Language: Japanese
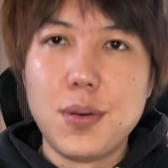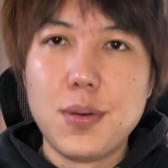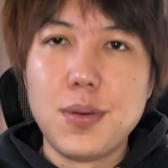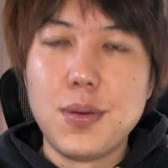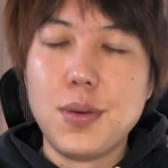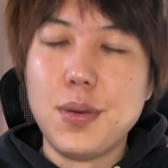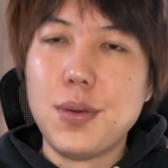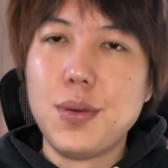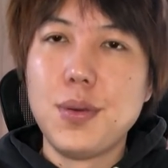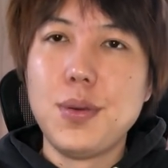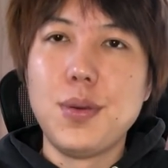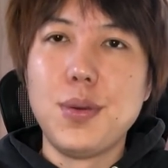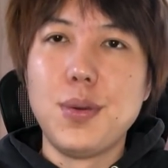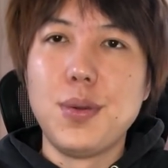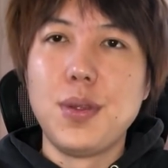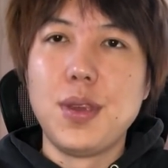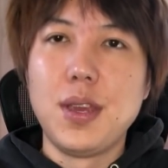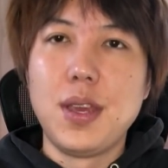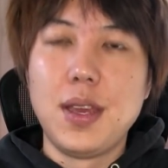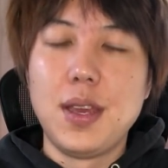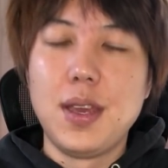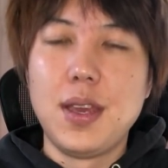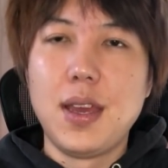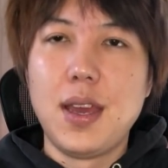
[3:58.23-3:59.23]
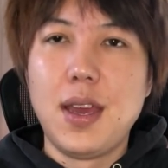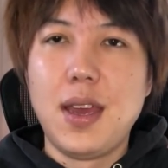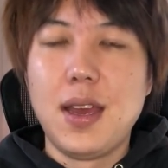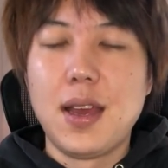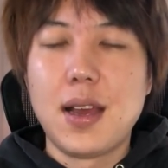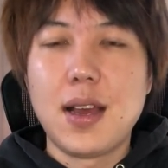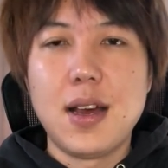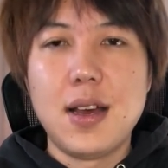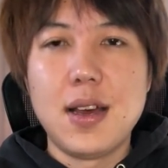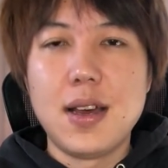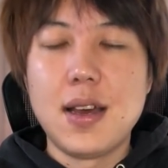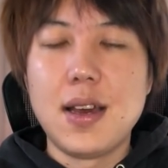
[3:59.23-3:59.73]
いうふうに、え
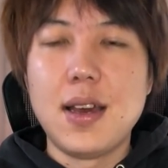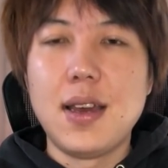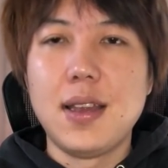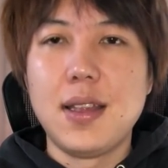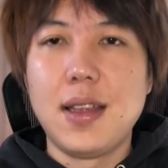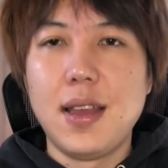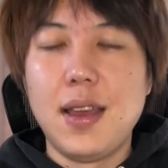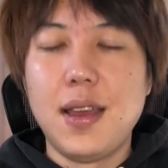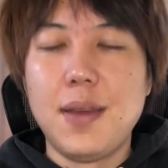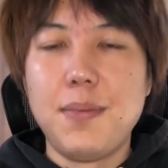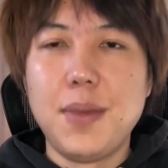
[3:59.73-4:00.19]
考えて